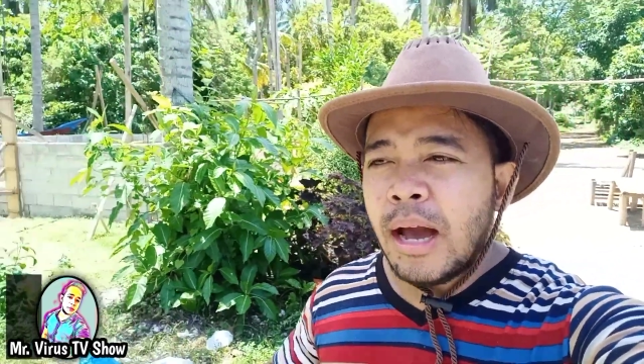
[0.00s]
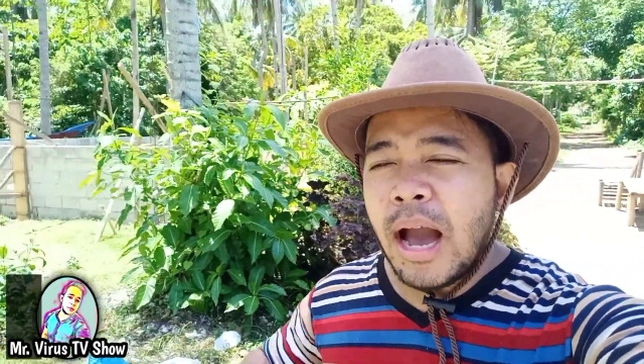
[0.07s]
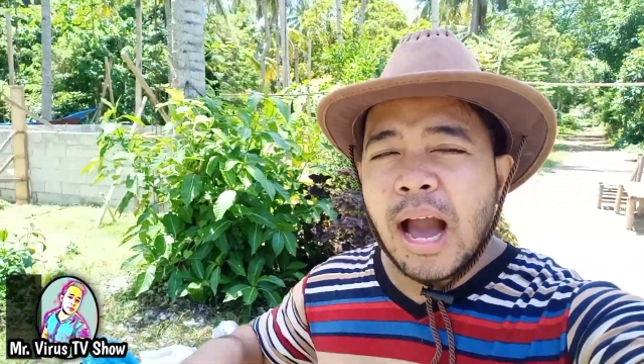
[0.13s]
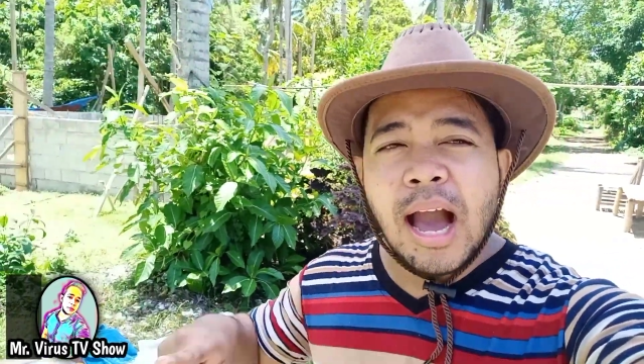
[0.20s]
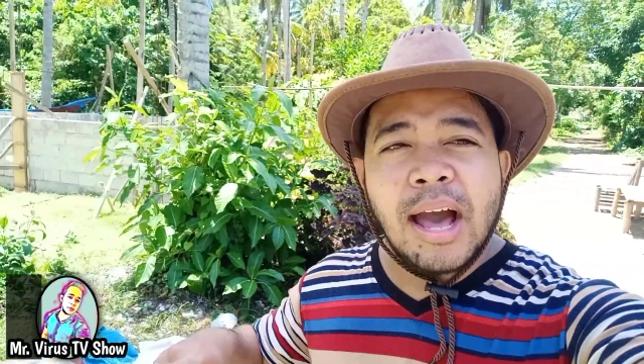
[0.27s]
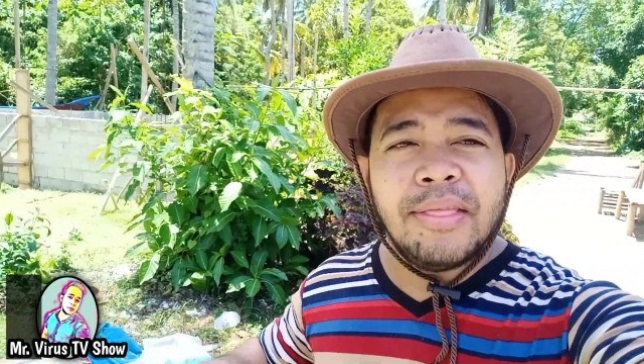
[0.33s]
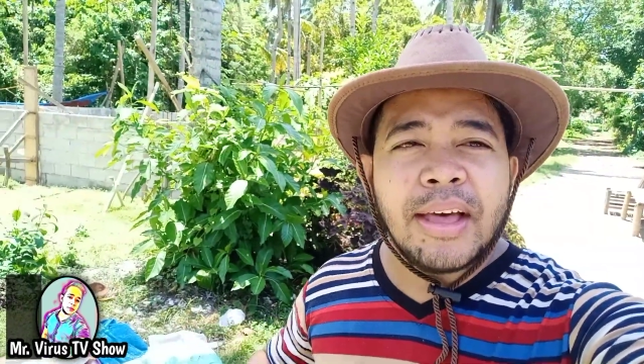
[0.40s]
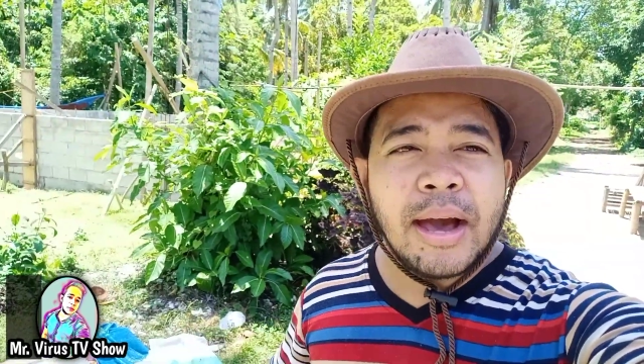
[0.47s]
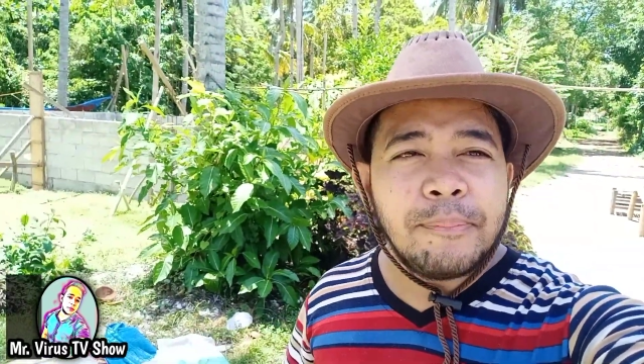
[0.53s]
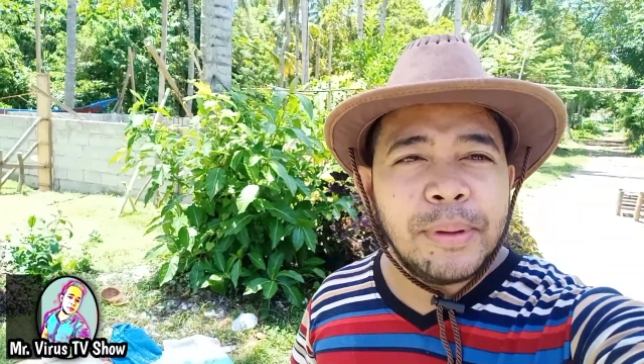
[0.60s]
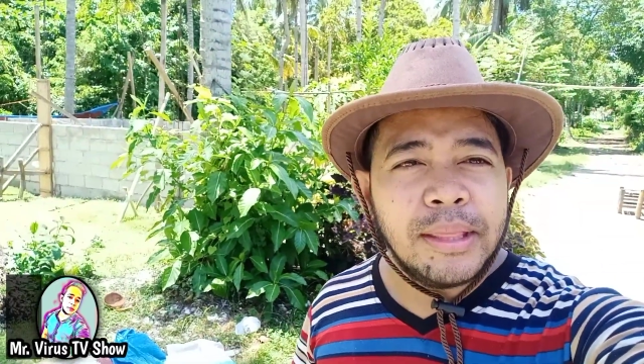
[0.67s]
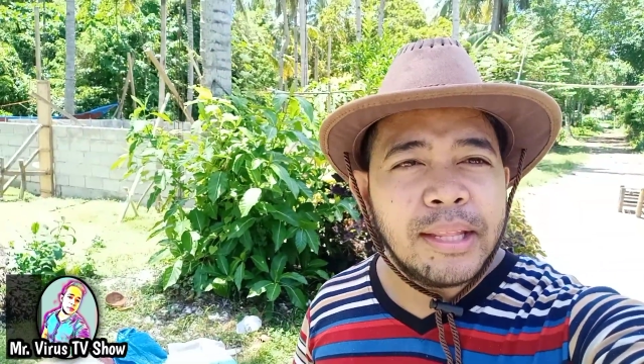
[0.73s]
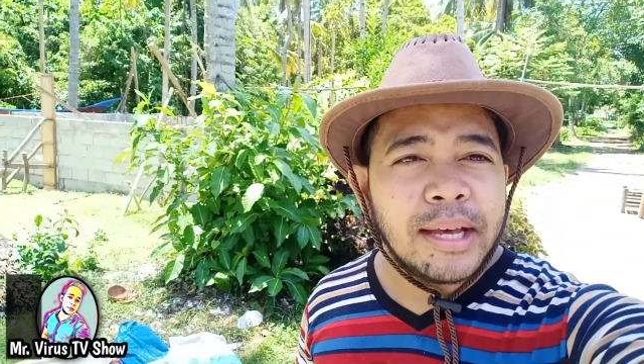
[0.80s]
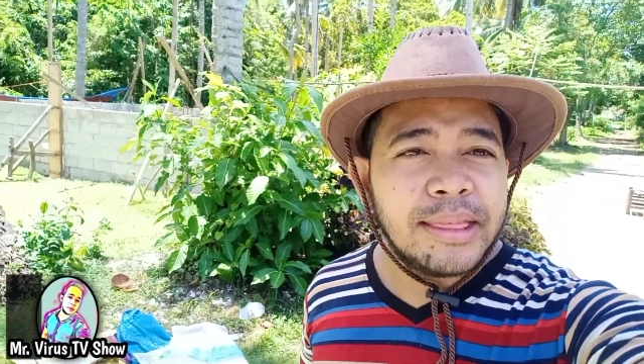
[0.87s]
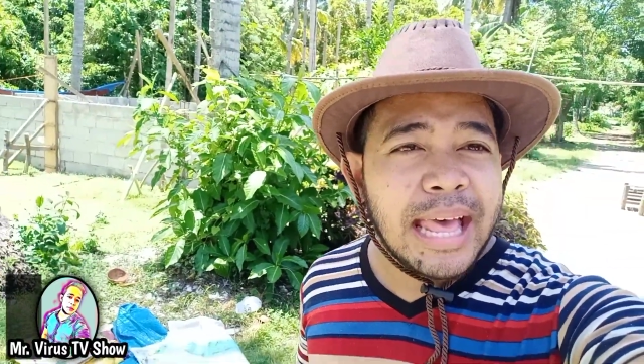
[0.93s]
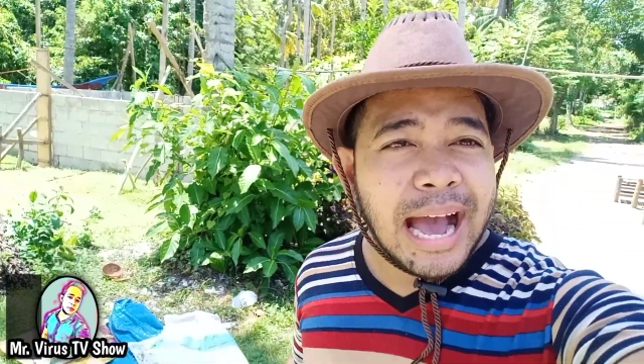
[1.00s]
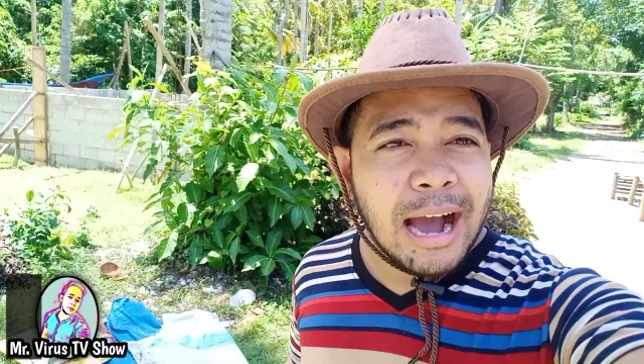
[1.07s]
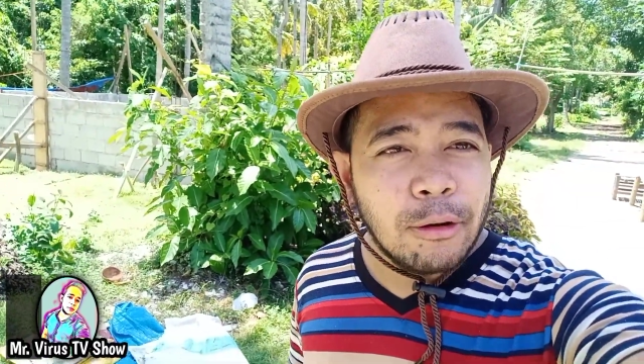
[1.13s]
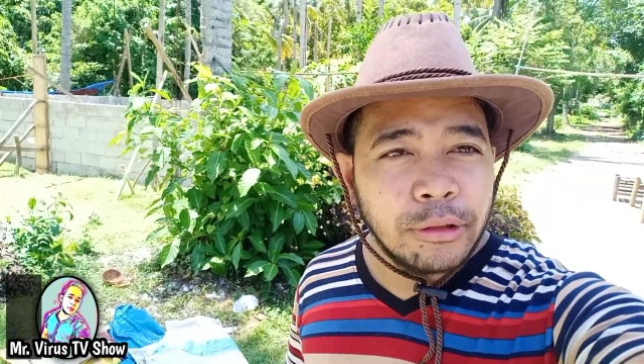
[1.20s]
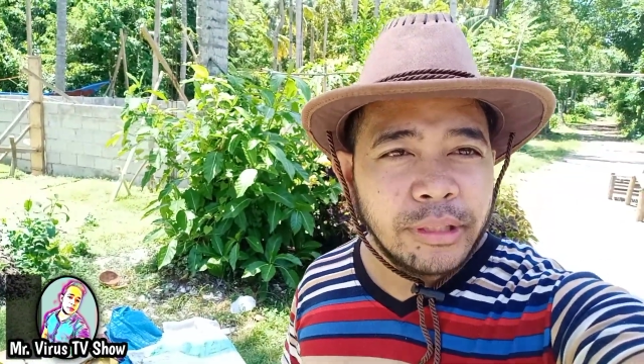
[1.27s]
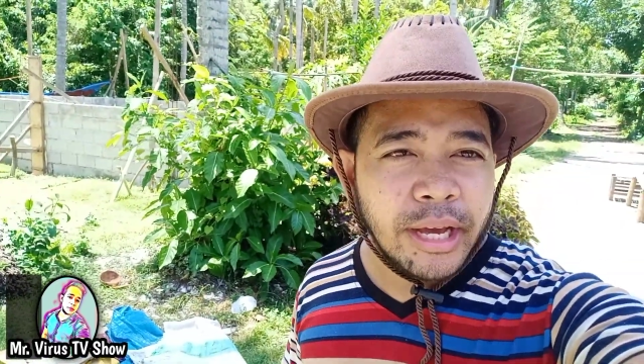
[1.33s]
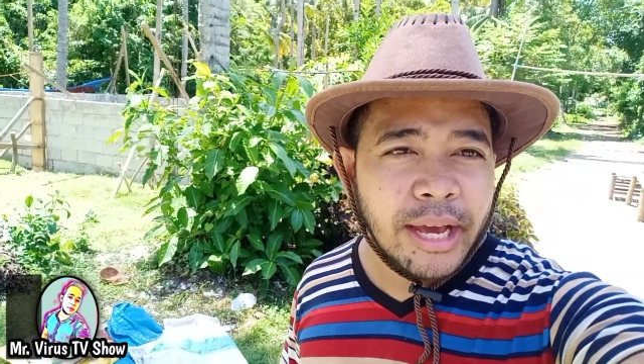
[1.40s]
hanapin na
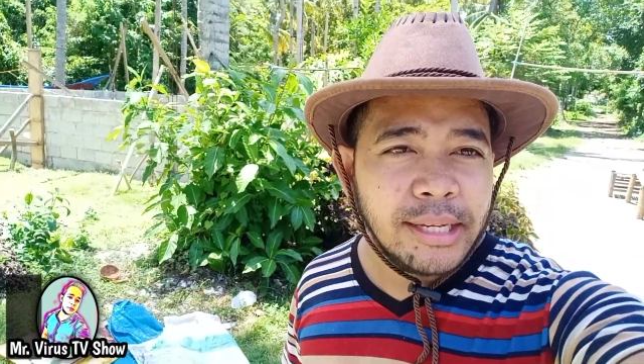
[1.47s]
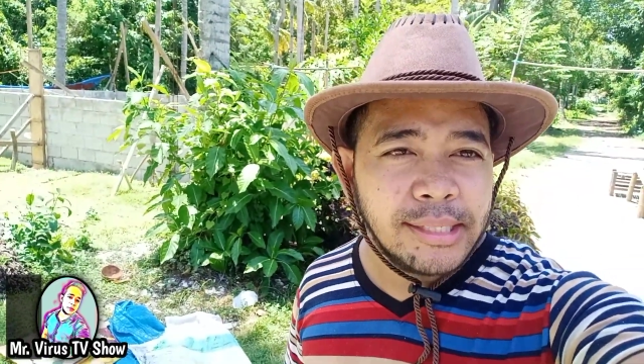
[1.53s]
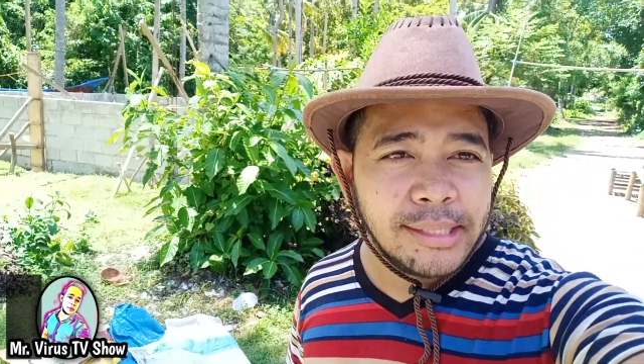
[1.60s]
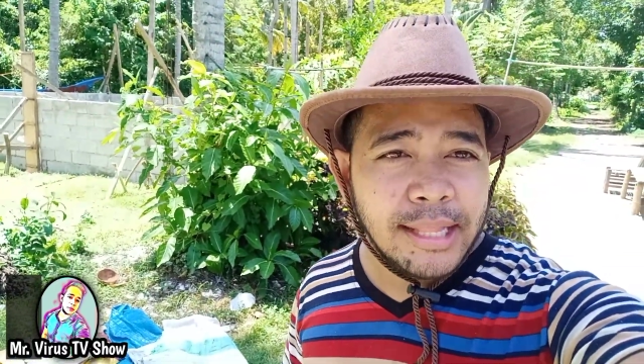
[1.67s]
dahon guys.